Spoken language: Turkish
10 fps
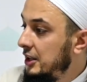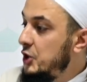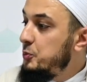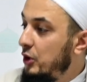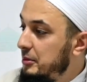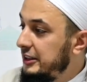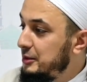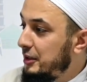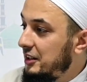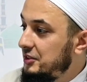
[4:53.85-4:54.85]
Hiç böyle bir
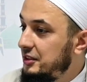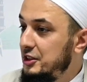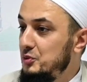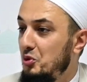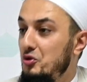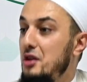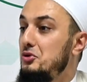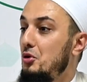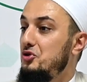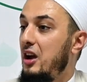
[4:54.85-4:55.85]
adama rastladınız mı? Ne
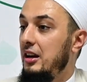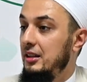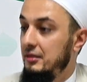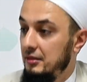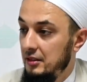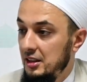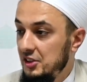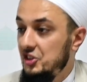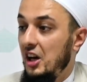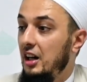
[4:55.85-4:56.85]
zor şey.
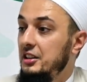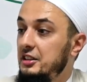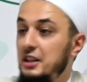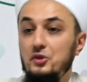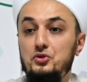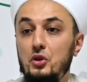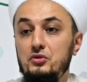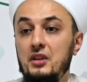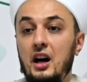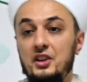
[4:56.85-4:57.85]
Sağlıktan
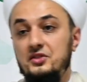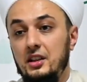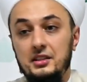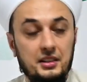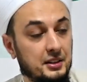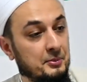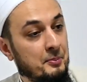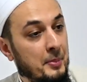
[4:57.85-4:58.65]
sonra hastalık.